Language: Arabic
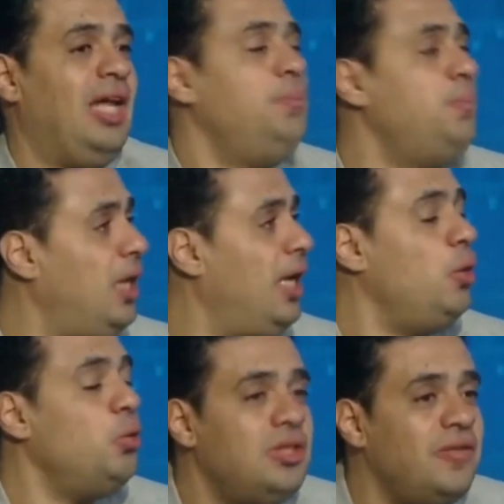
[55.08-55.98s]
فلعيب
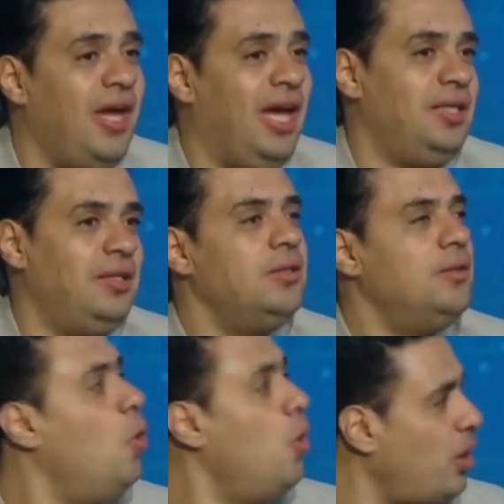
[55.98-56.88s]
اداؤه الدفاعي
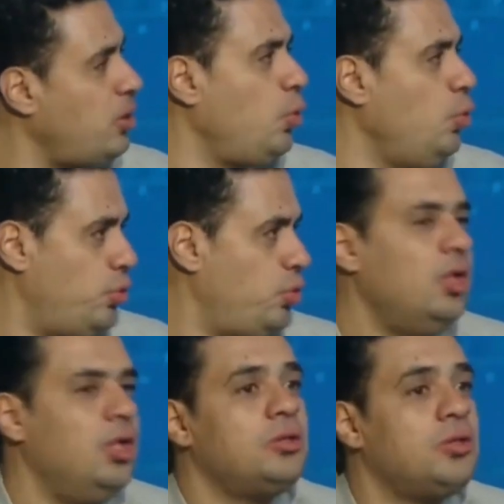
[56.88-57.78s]
هو ما
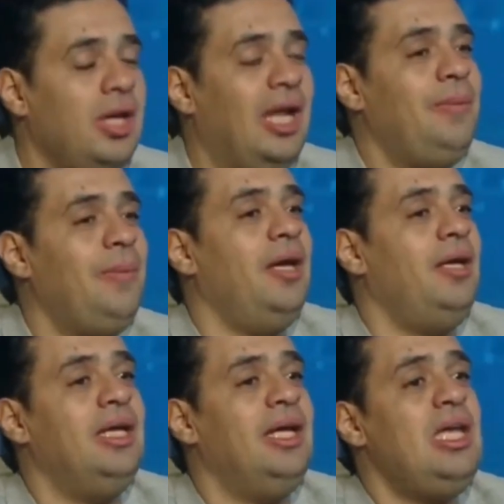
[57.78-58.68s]
اختاروش اختار لعيبه
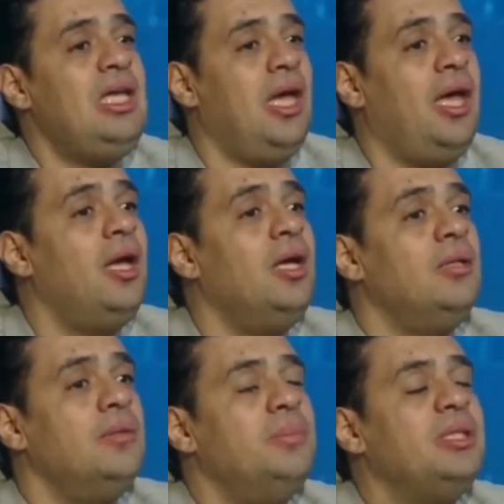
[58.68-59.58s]
اللي هي
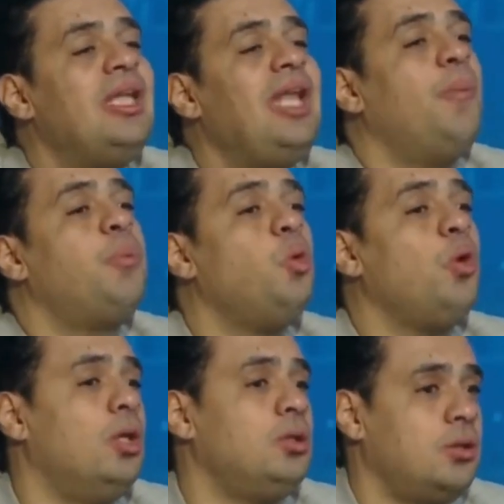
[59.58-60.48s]
بتلعب
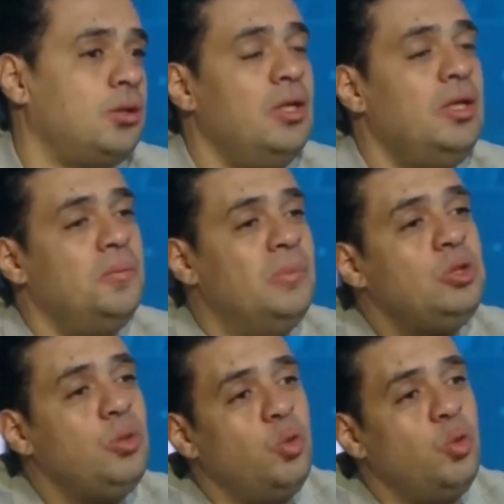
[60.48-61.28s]
كوره اكتر من